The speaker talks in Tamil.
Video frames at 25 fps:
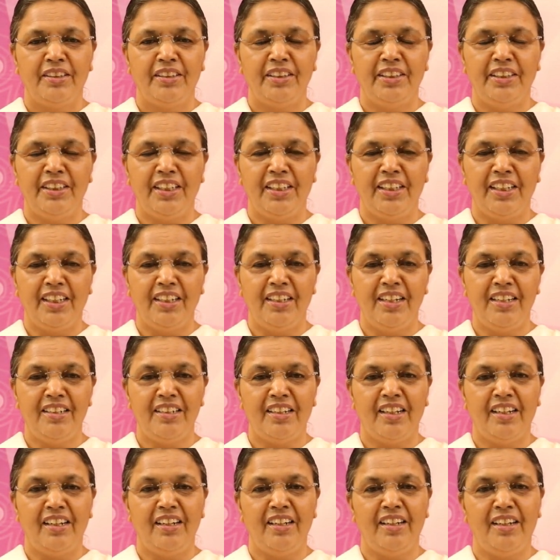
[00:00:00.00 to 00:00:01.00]
இந்த நல்ல
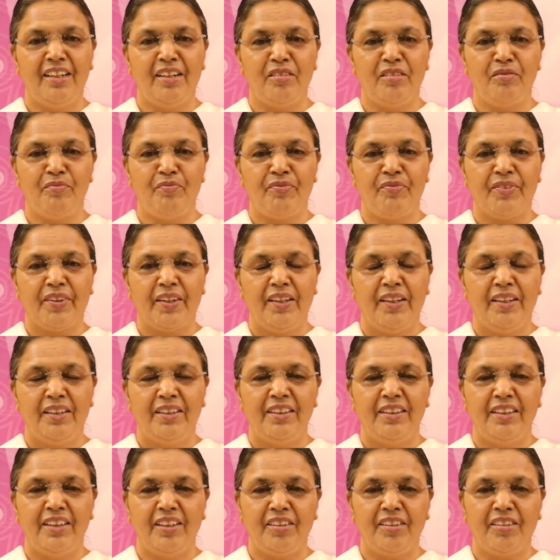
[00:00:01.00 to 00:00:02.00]
நாளில்
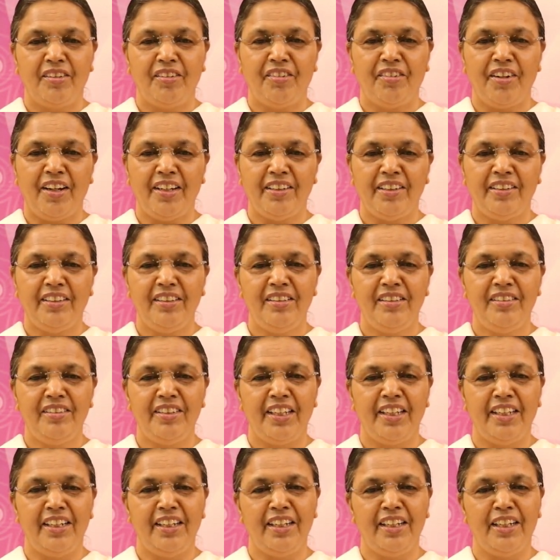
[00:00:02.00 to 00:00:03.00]
இந்த சக்தி
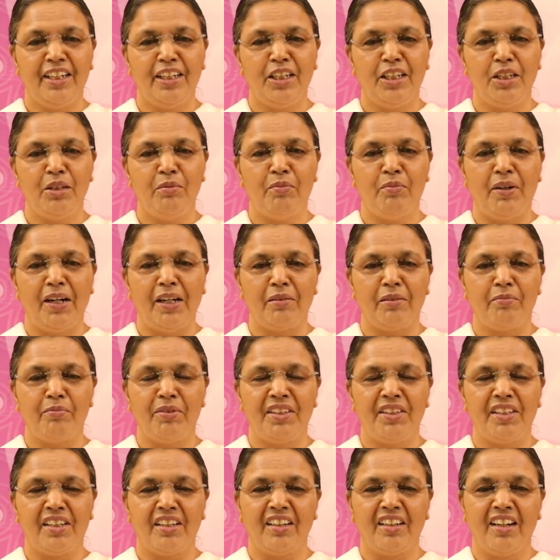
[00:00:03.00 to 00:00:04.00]
சேனைகளை
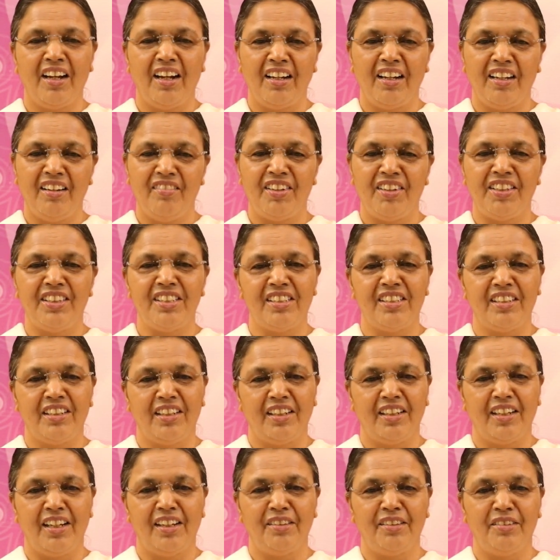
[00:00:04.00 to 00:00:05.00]
பார்ப்பதற்காக
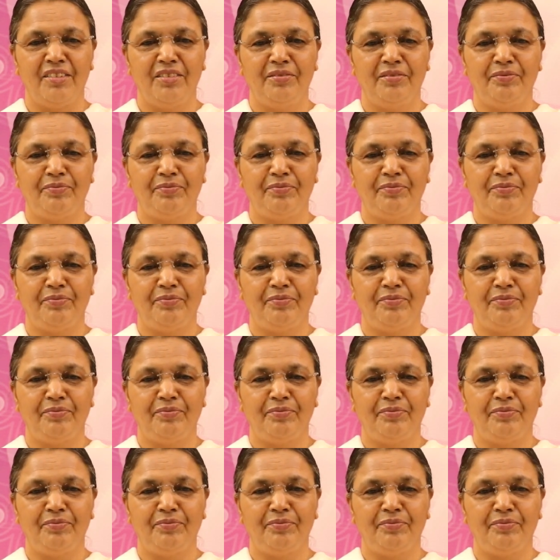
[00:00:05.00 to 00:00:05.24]
வந்திருக்கிறாரு